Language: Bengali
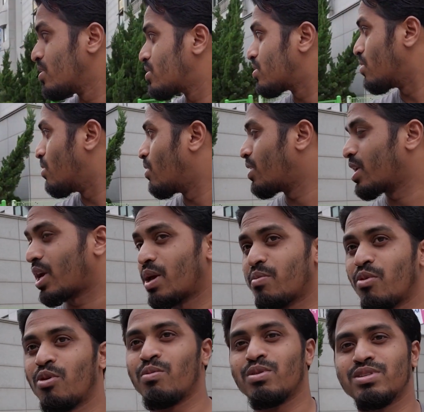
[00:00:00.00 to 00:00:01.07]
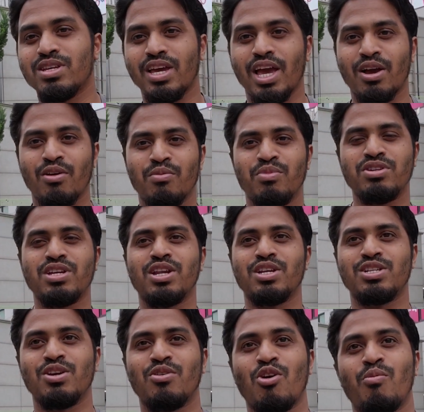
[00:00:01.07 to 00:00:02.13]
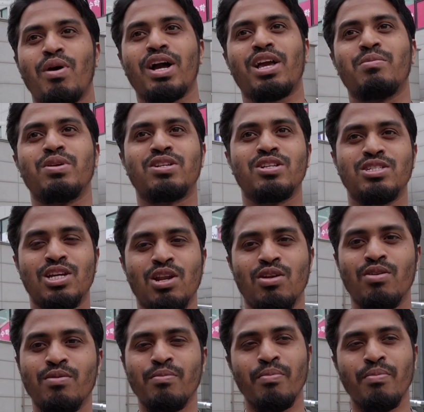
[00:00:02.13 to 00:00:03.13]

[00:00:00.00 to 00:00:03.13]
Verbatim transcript: সো অনেকে বলবে যে এখন ভিসা রেশিও কম আগে বেশি ছিল